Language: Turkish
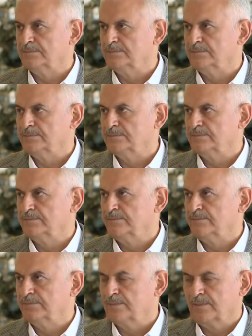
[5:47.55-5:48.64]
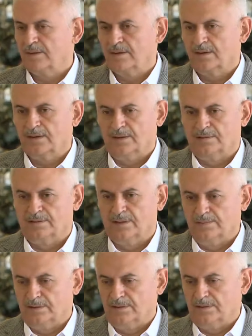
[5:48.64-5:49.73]
Oyunuzu nerede kullanacaksınız E,
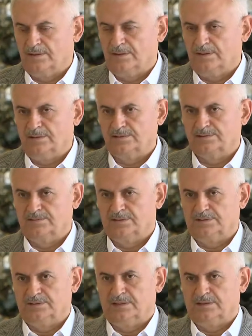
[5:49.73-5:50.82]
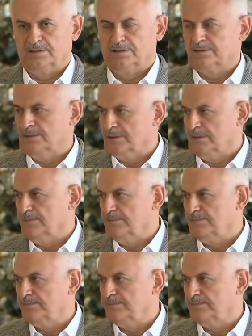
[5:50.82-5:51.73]
tabii ki İzmir'den adayım.